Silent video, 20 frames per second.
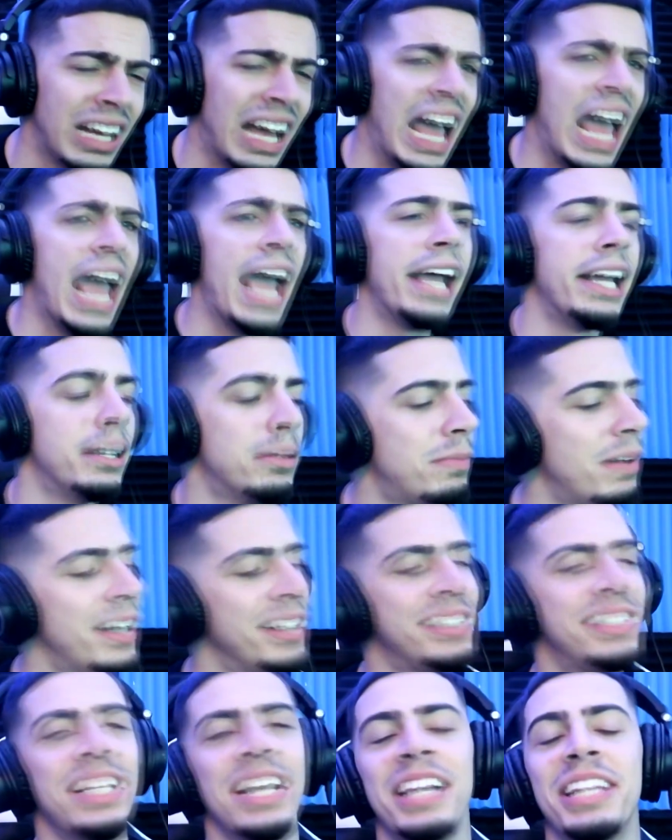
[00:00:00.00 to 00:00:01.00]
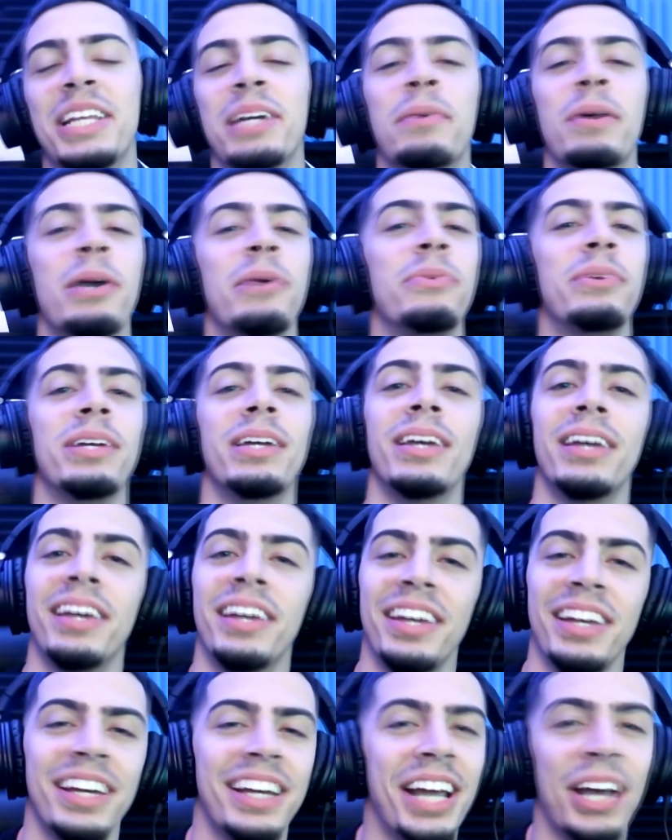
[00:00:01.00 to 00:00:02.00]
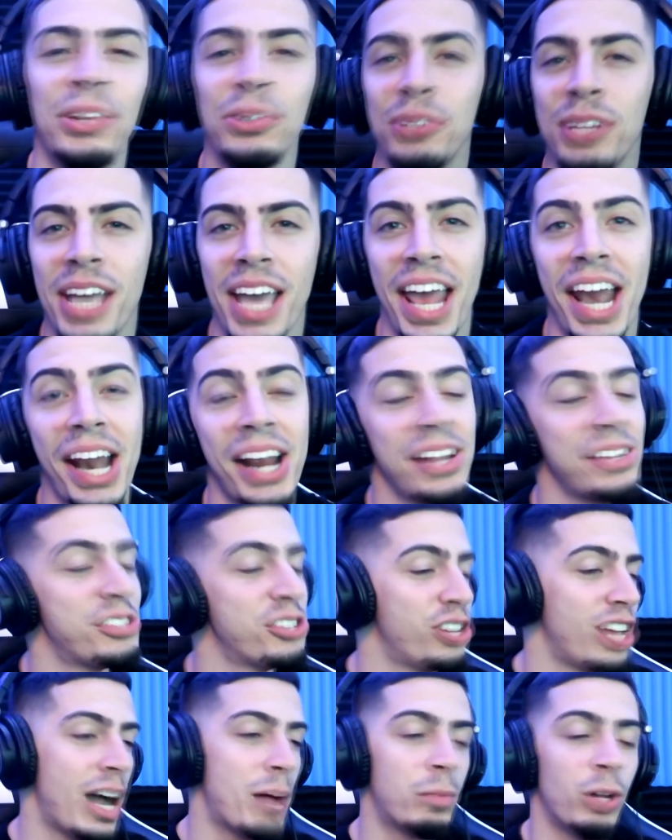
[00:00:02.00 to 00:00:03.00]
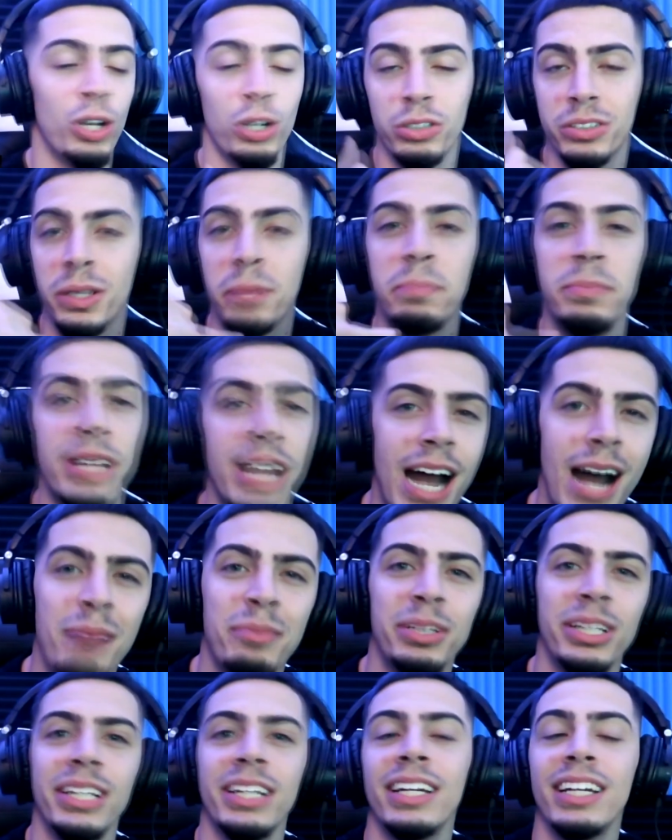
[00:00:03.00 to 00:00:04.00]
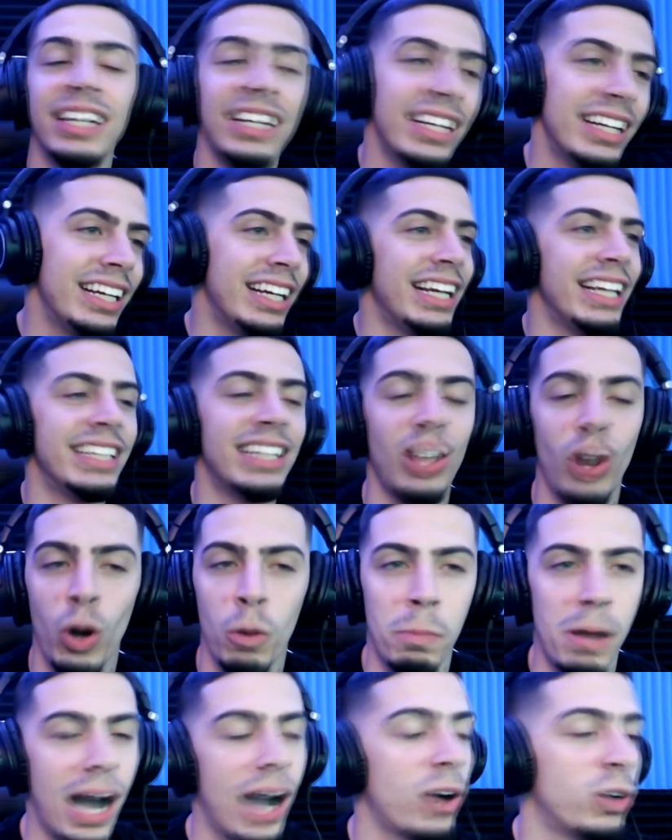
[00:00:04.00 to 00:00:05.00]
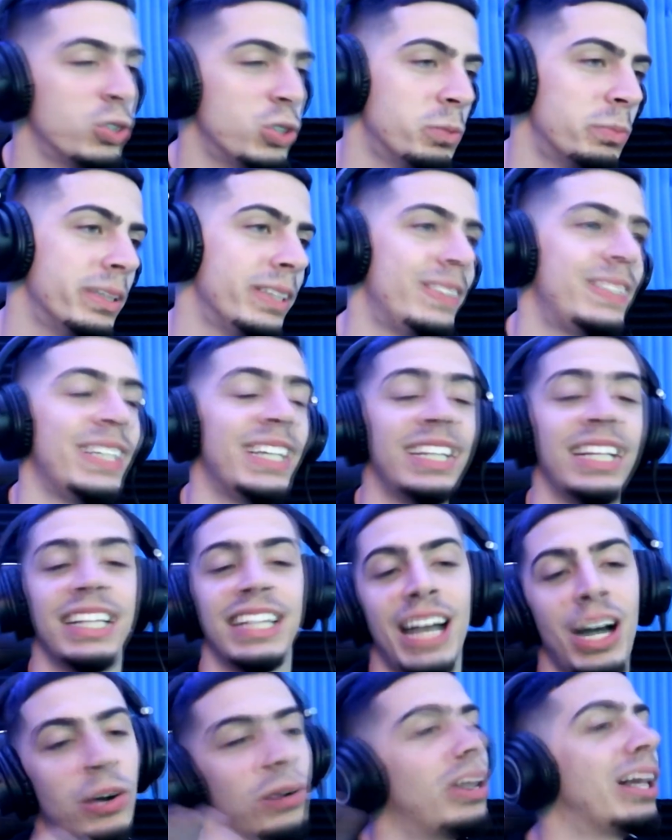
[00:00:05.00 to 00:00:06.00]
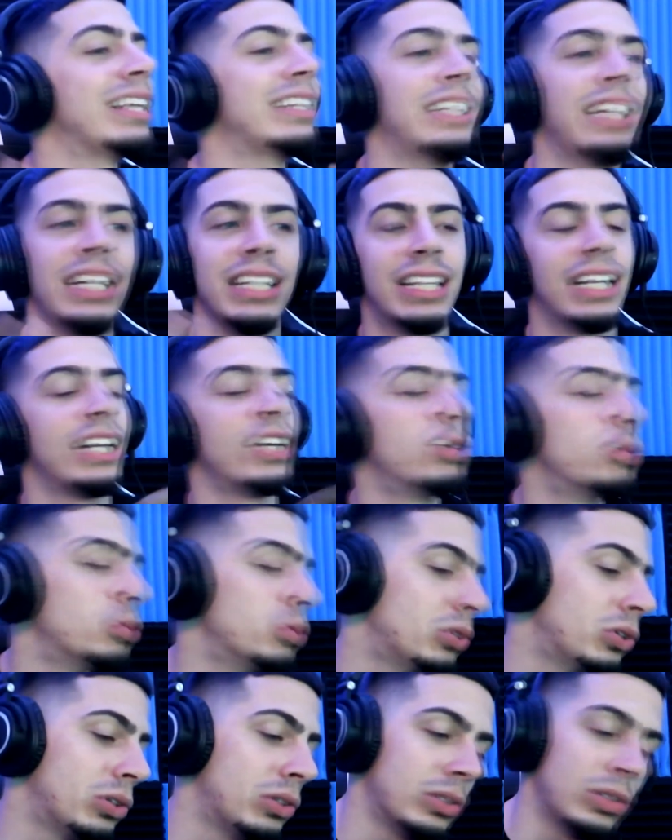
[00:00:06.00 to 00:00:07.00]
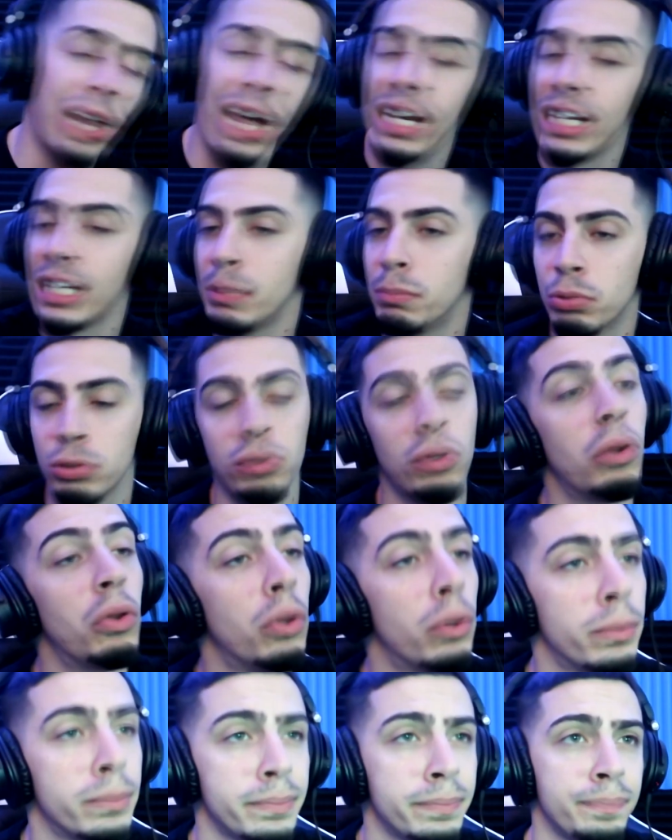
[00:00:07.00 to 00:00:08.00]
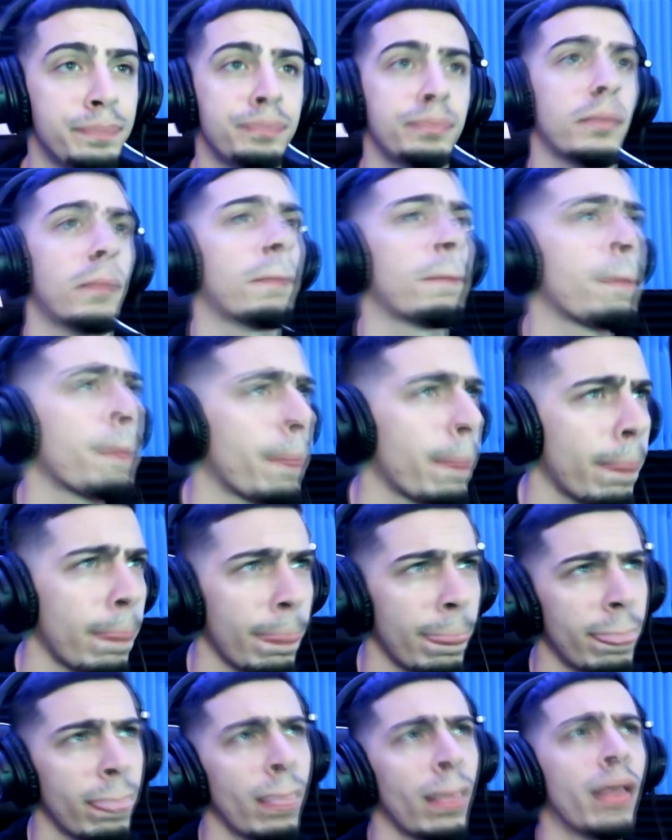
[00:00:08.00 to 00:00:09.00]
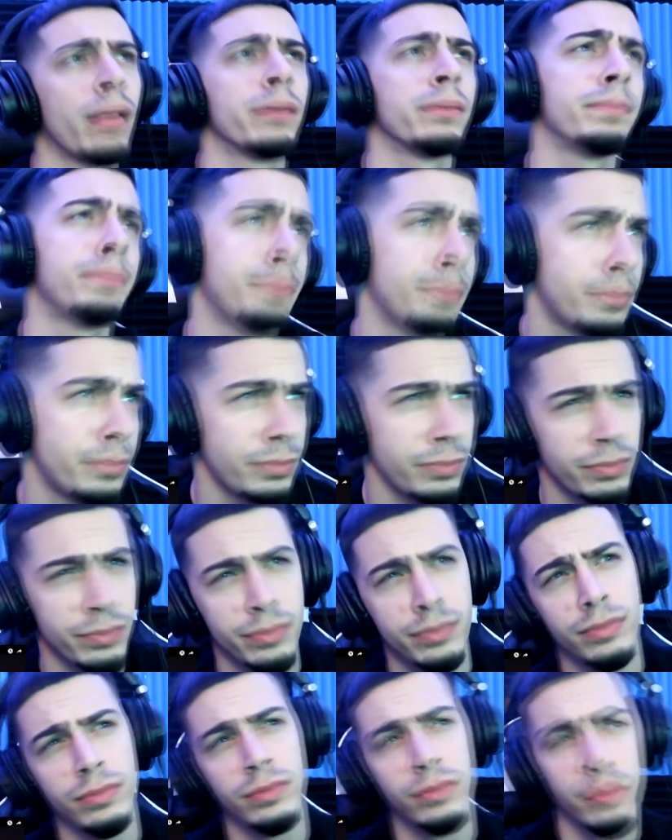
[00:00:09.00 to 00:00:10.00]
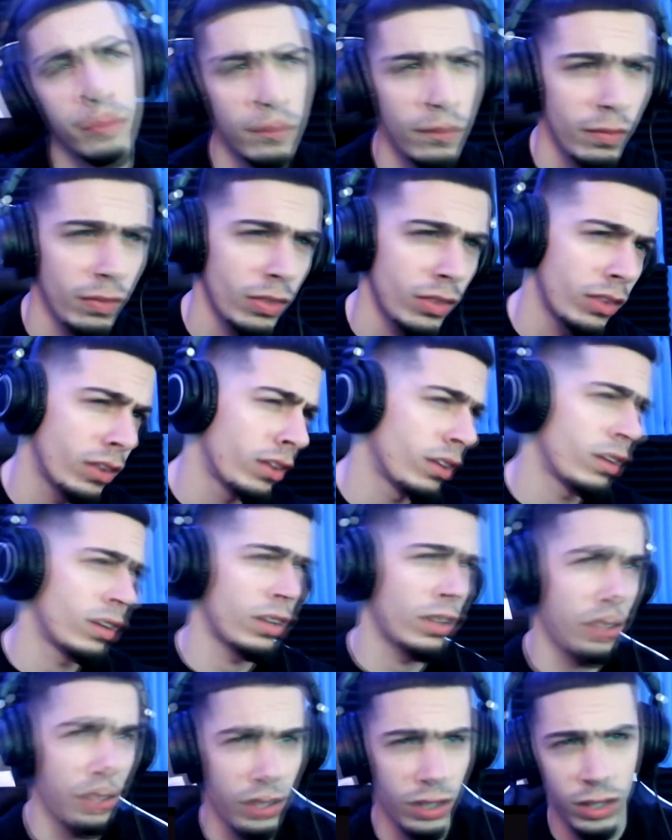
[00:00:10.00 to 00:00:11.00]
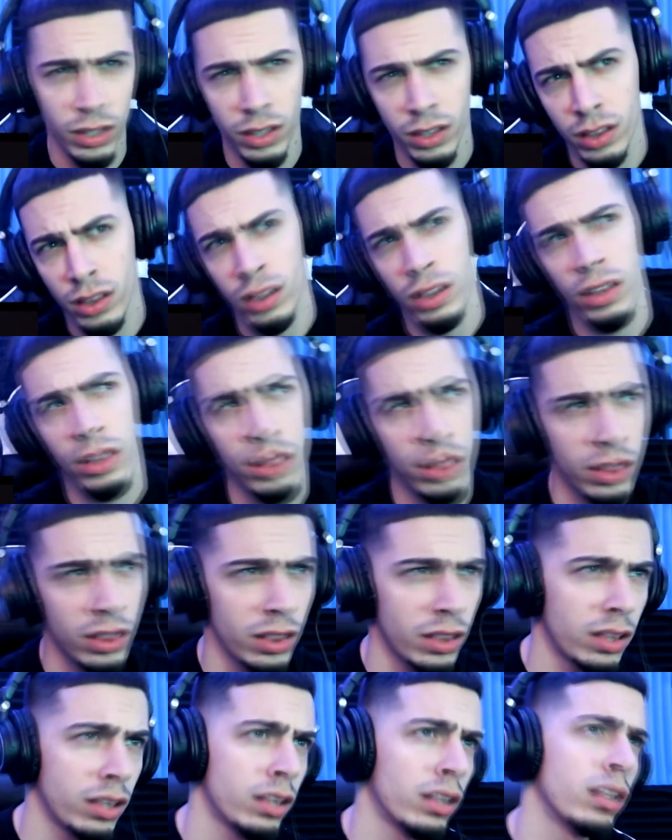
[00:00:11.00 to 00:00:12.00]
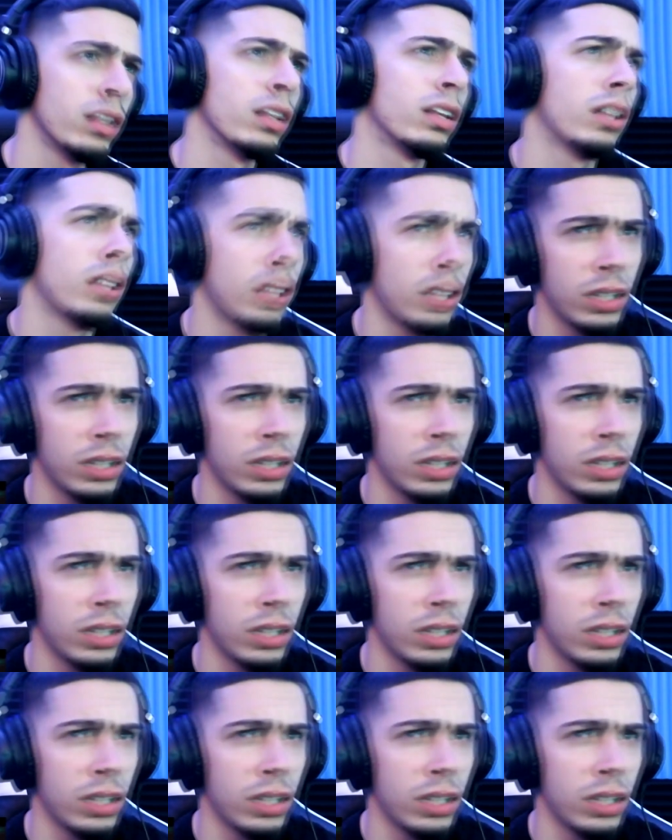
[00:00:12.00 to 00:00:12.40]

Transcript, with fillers: Ey, ¿me entiendes, baby? ¿Qué tú quieres? Yo llamo a Doctor Miami y te lo pago, tú me entiendes, te hago las tetas, el culo, la lipo, todo. ese cabrón me ve de frente y siente el hit o la